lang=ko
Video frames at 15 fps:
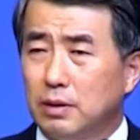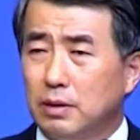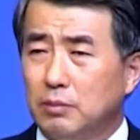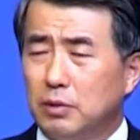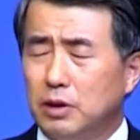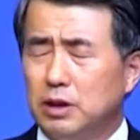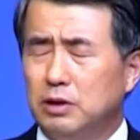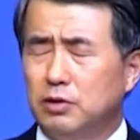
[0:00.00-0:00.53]

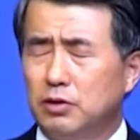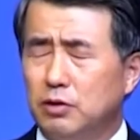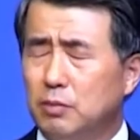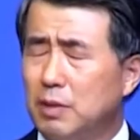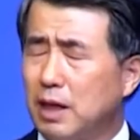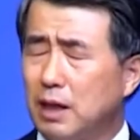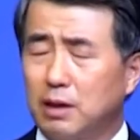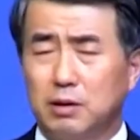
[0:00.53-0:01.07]
뭐 이리저리
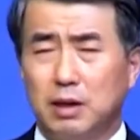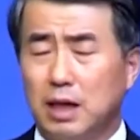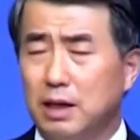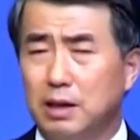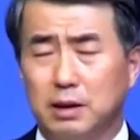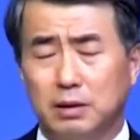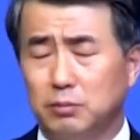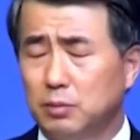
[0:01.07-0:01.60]
말할 거
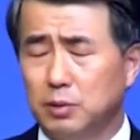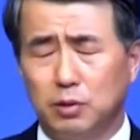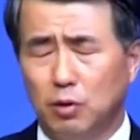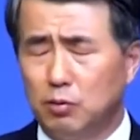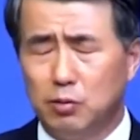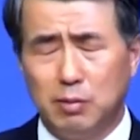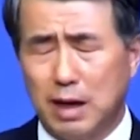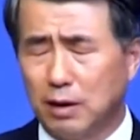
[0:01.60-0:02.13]
하나
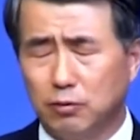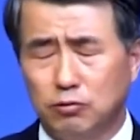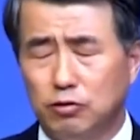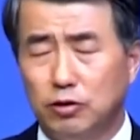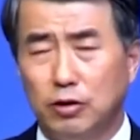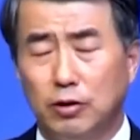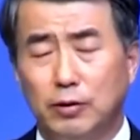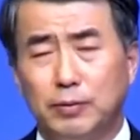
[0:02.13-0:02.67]
너무
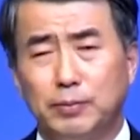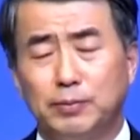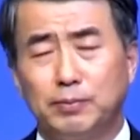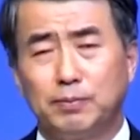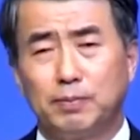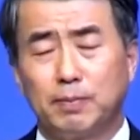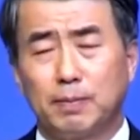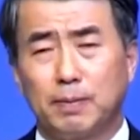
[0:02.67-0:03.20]
많고요.
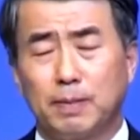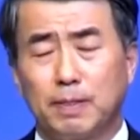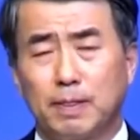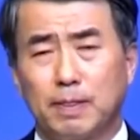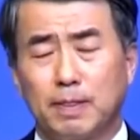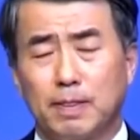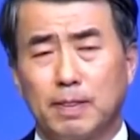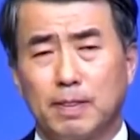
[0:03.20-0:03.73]
음.
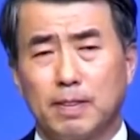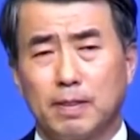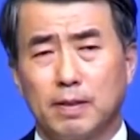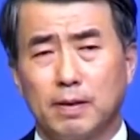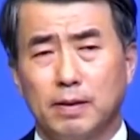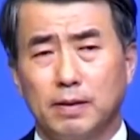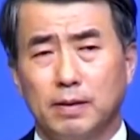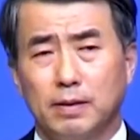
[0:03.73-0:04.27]

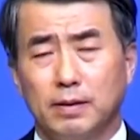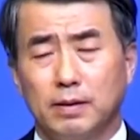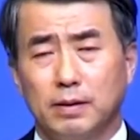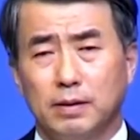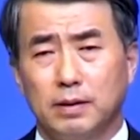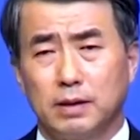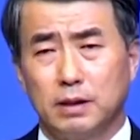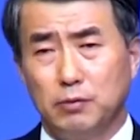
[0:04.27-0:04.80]

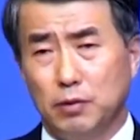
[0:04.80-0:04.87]
참